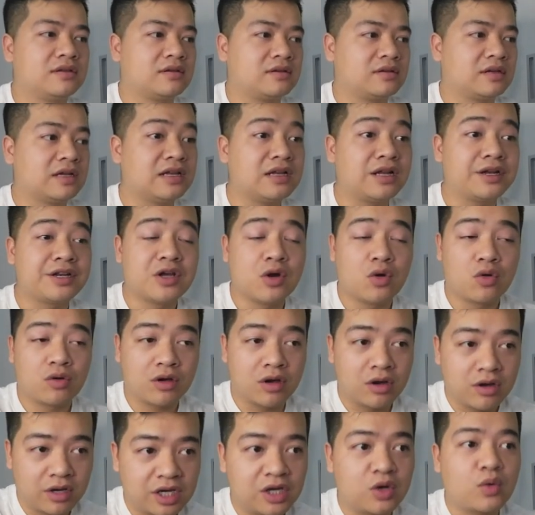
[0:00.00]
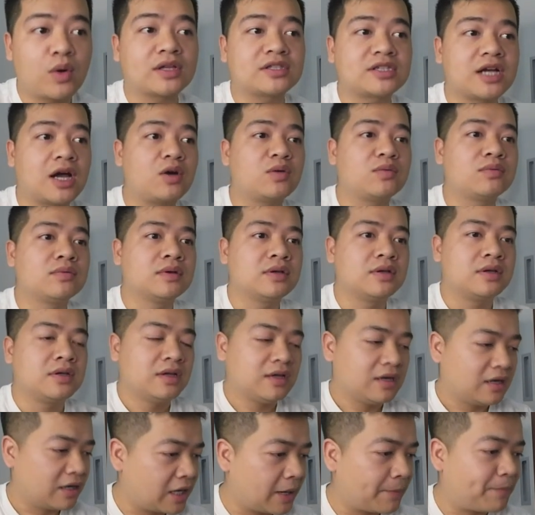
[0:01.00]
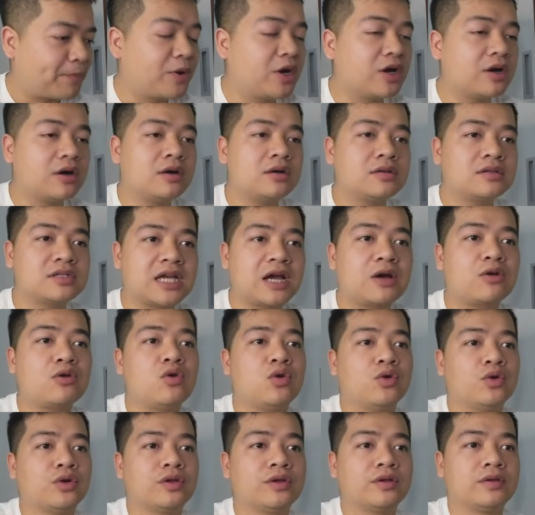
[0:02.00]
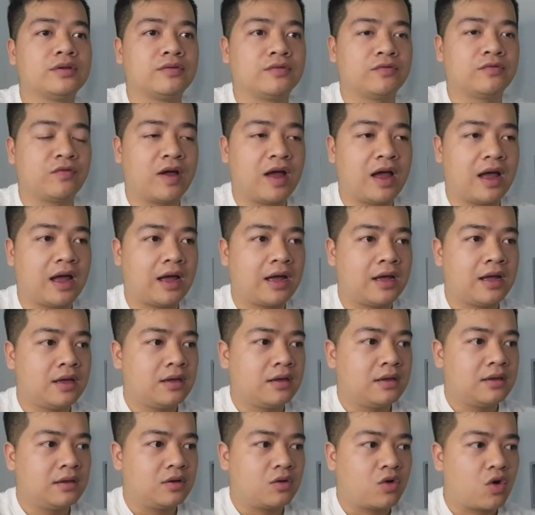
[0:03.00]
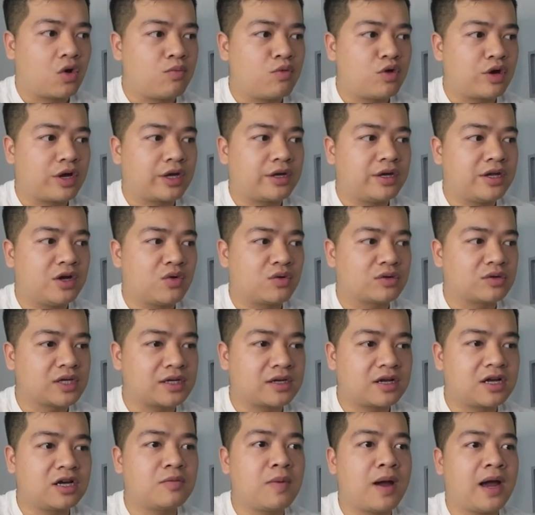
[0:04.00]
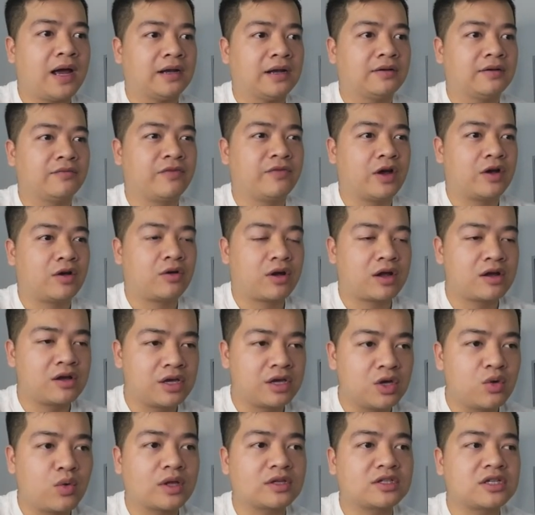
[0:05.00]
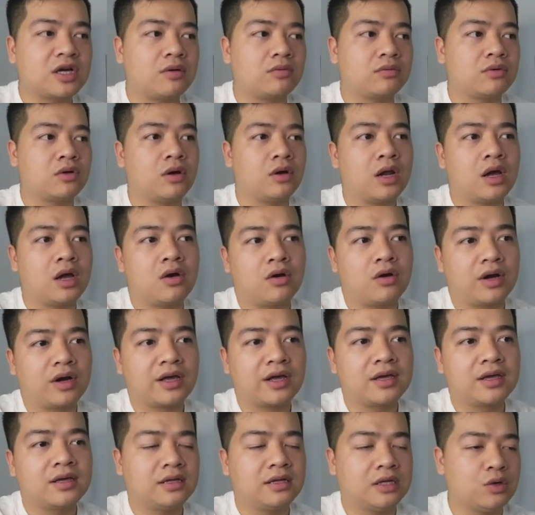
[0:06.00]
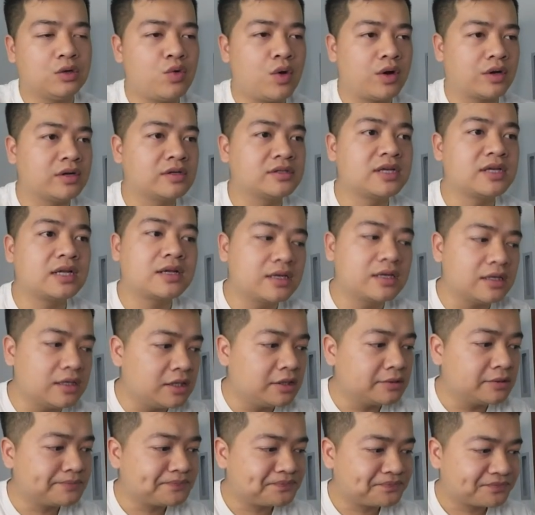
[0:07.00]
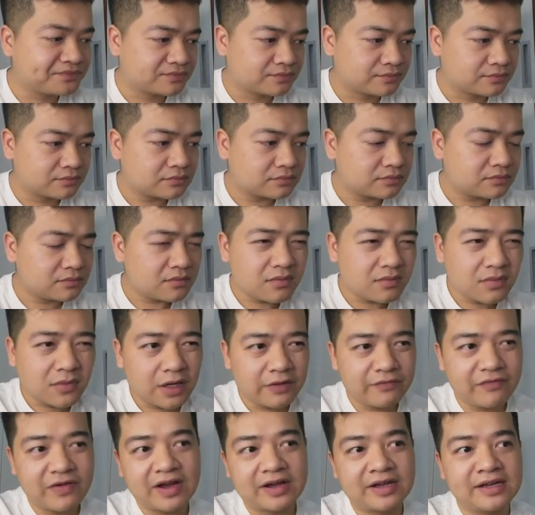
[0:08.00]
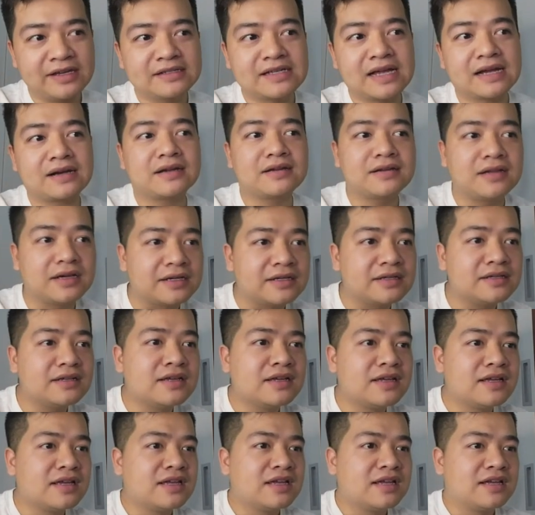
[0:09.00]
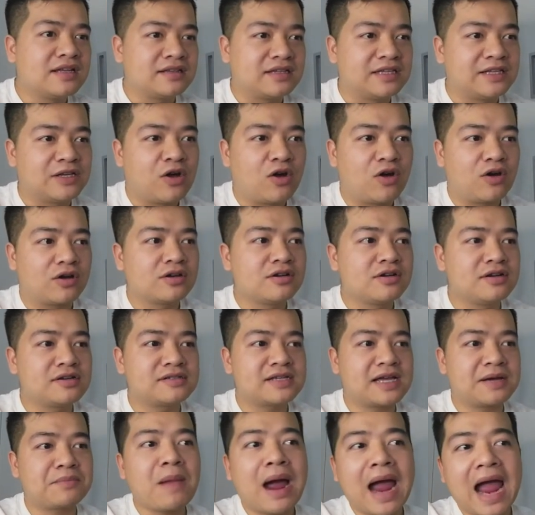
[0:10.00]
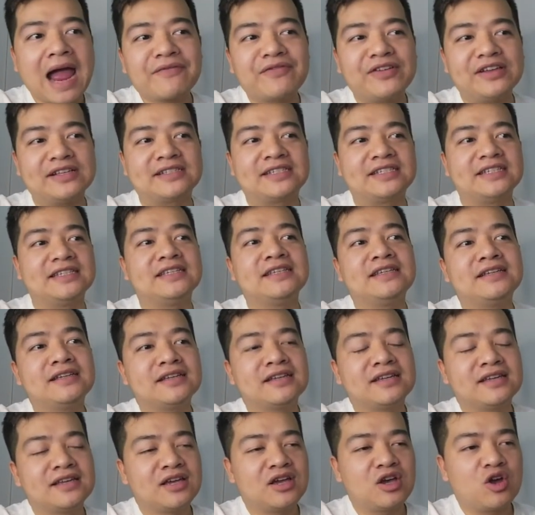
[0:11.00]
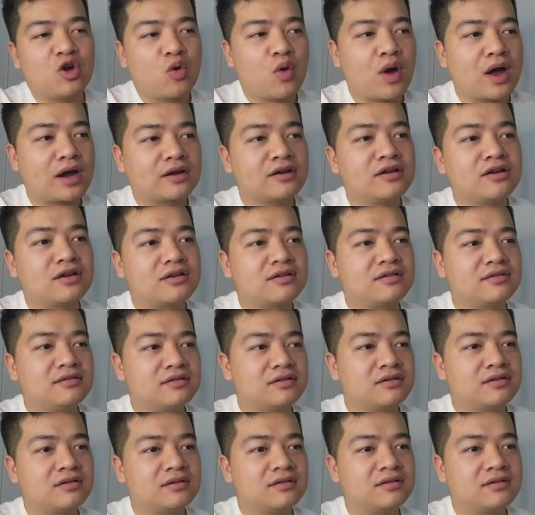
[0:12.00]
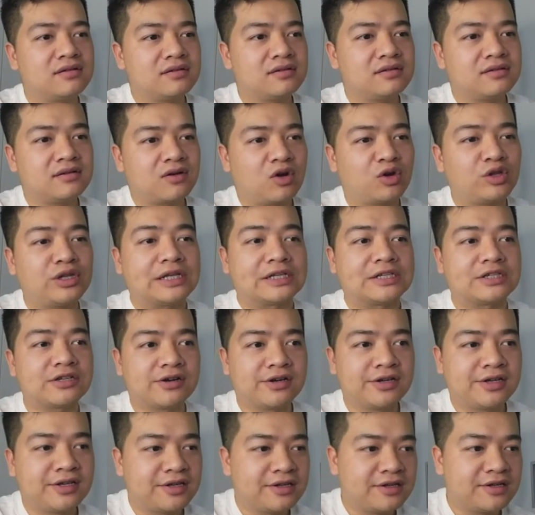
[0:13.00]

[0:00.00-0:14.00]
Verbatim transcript: Đấy là điều cực kỳ quan trọng. Gặp gỡ, trao đổi, và có một cái điều rất cơ bản và cực kỳ quan trọng, đó là họ đã nghiên cứu Hoàng Đức rất kỹ. Và khi sang đến đấy thì họ đưa ra 3 vị trí Hoàng Đức có thể chơi.